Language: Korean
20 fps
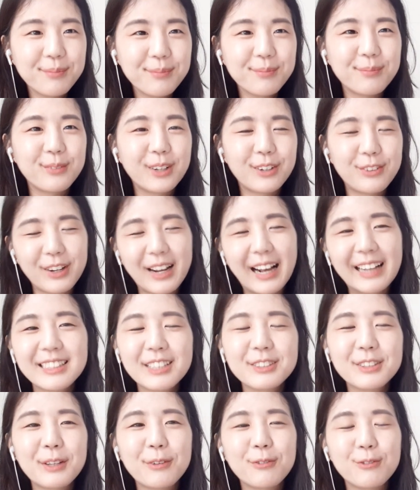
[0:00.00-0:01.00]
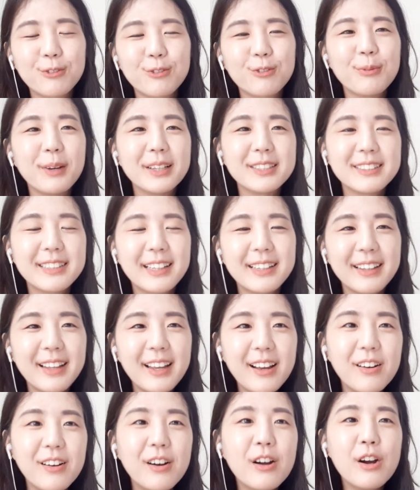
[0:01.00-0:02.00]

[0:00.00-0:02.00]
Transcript: 음, 우리 강 선생님 궁금해하실 텐데요.